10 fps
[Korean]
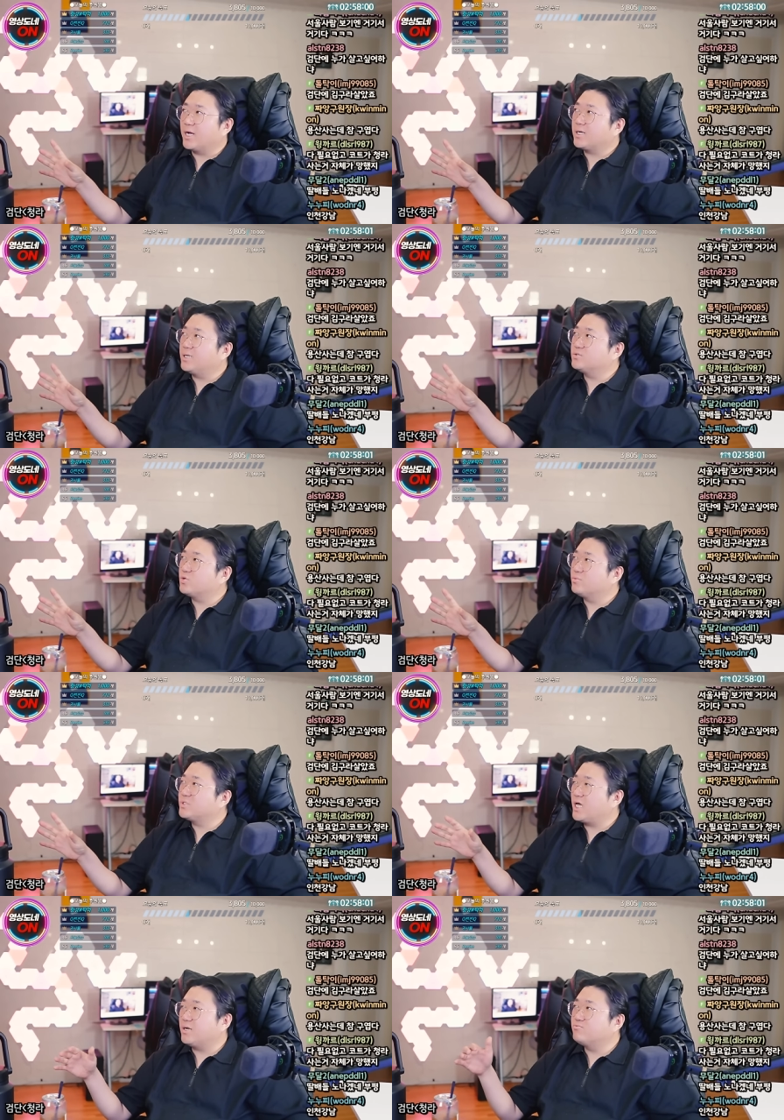약간
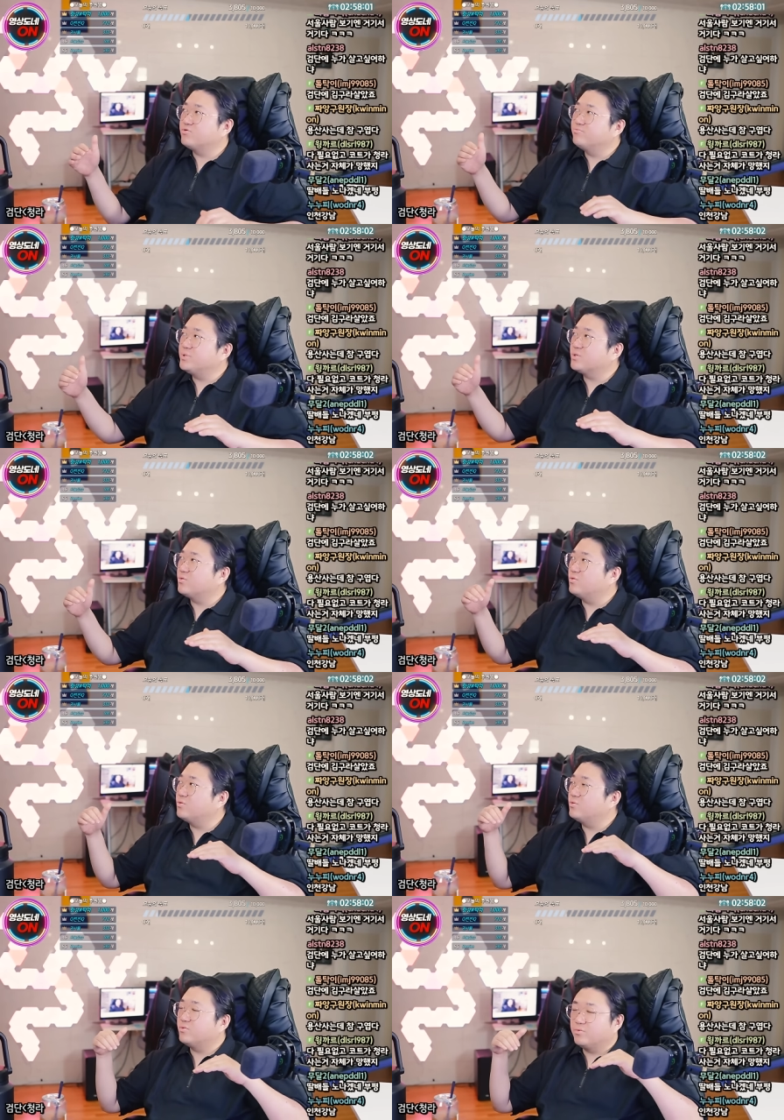좀 사람
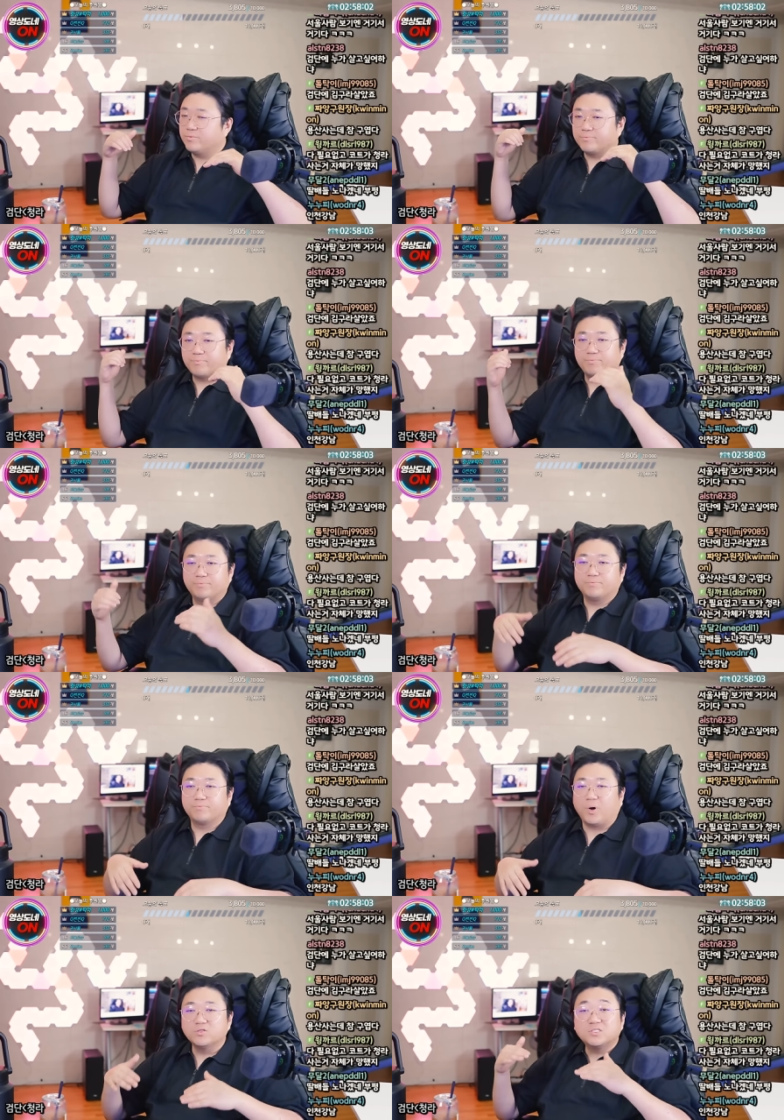붐비고
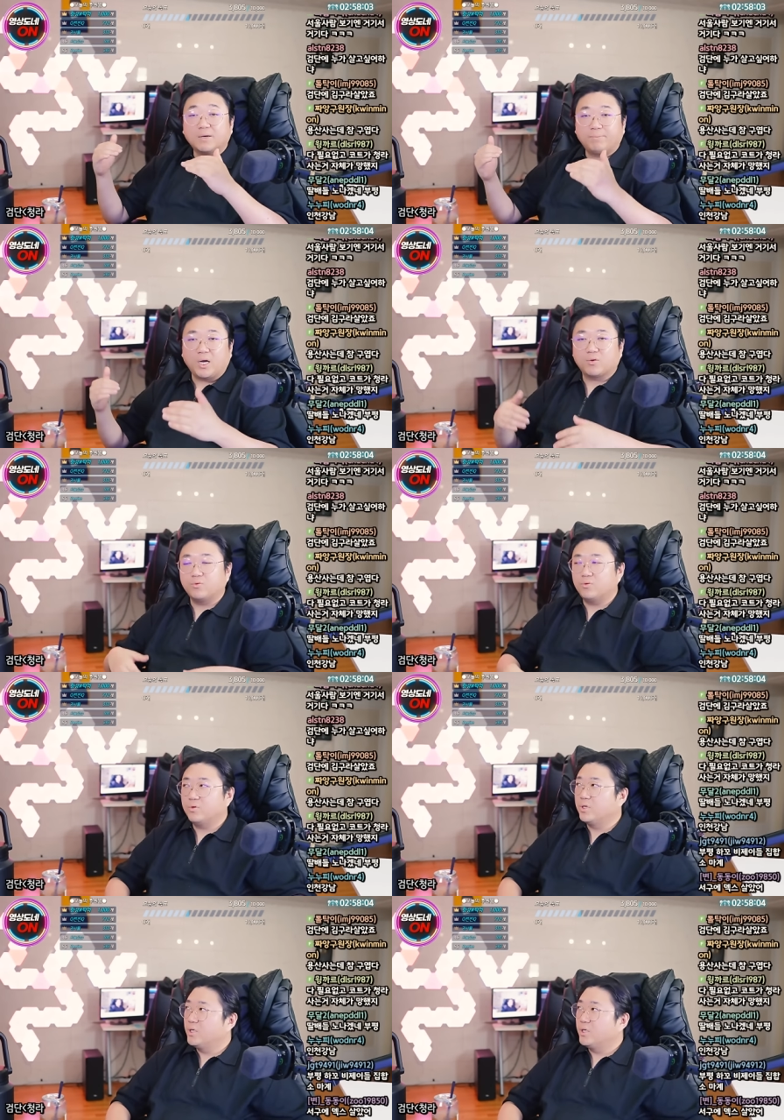음 번잡하고